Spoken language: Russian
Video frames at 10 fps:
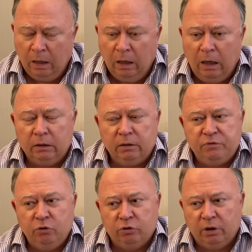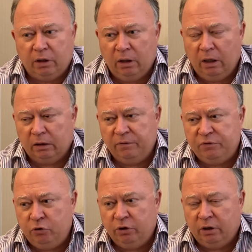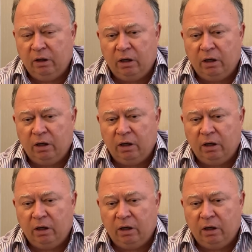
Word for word: Это все-таки это все-таки